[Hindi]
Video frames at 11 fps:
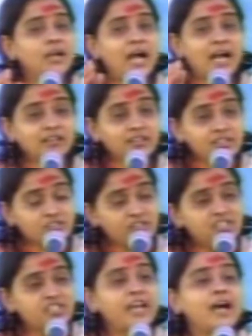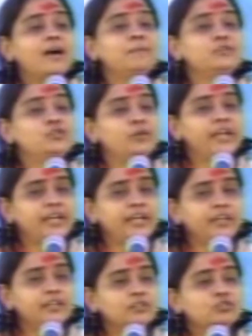आकर्षण से आप जुड़े हैं
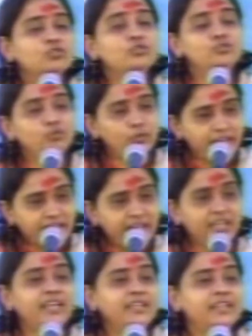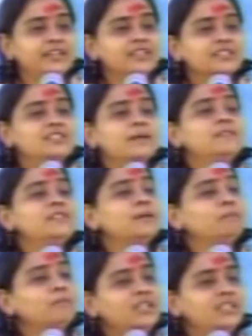तो जुड़े ही नहीं है जब
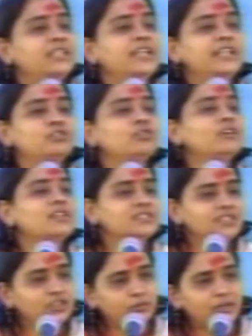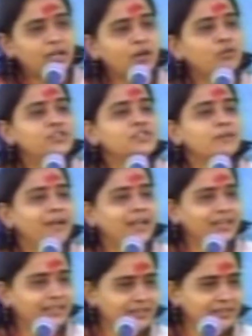संबंध ही नहीं है तो अस्तित्व का कोई सवाल
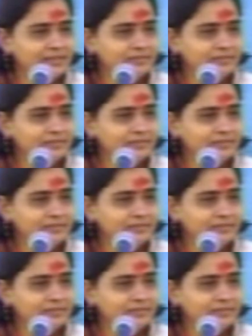नहीं है